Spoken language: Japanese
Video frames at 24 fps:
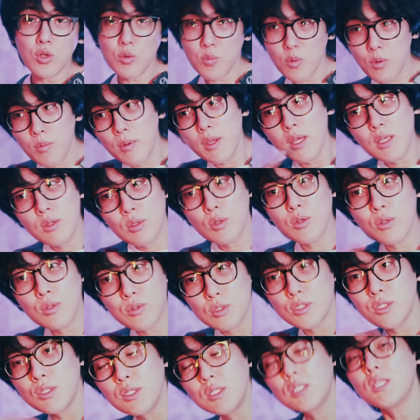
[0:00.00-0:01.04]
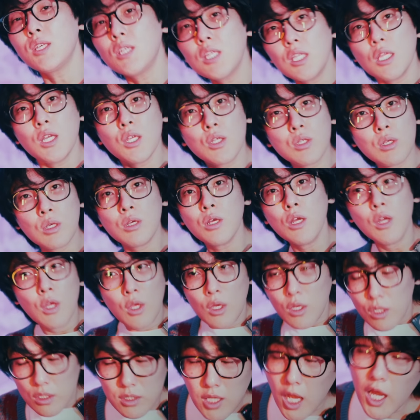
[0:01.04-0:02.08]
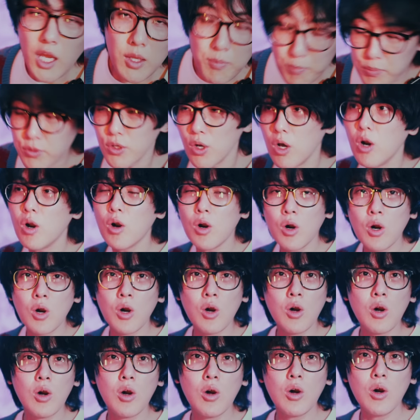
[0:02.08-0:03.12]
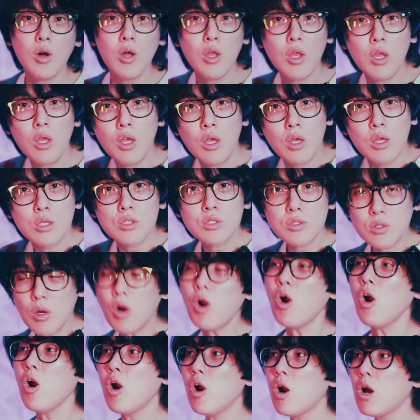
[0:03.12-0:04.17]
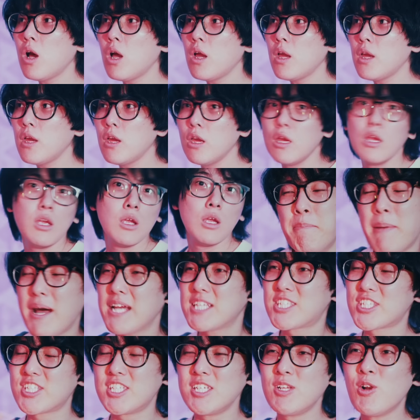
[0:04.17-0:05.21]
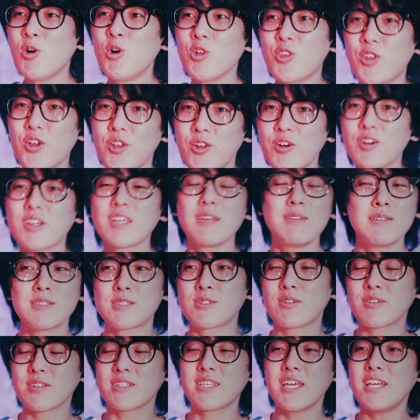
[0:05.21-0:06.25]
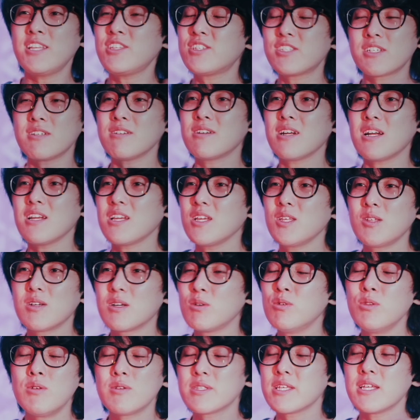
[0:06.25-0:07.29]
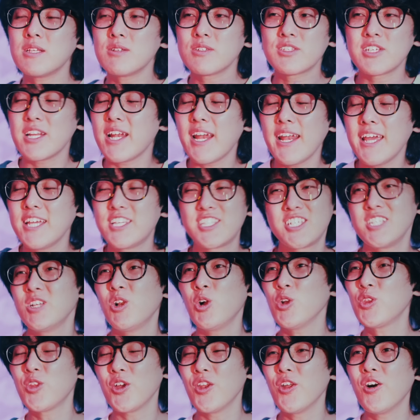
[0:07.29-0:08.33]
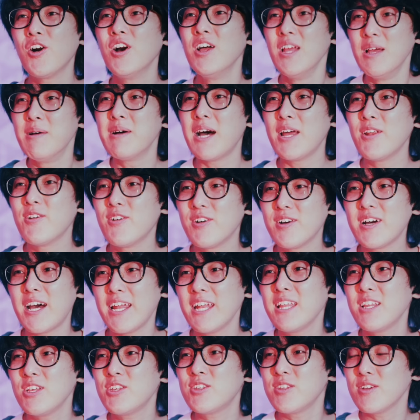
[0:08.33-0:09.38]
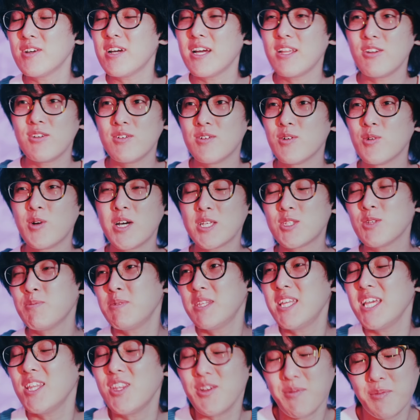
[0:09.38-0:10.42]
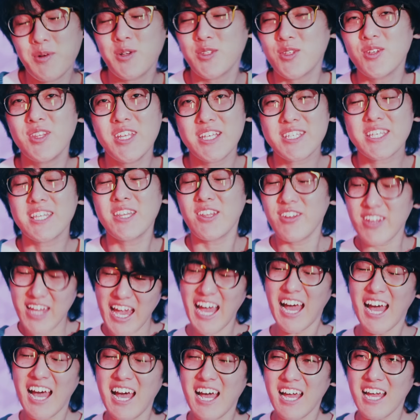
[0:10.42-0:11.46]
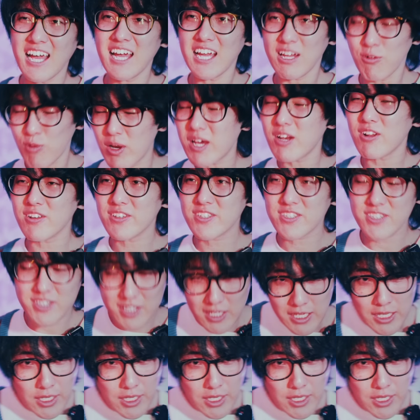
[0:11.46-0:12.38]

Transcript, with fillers: 供部屋と浴室行き来できるタイプの、すごーい。まあ、素人の、その、建築関係とか不動産の知らない素人の、あの、あれですよ、あの、お遊び程度の妄想ですけどね、ははは、わらす。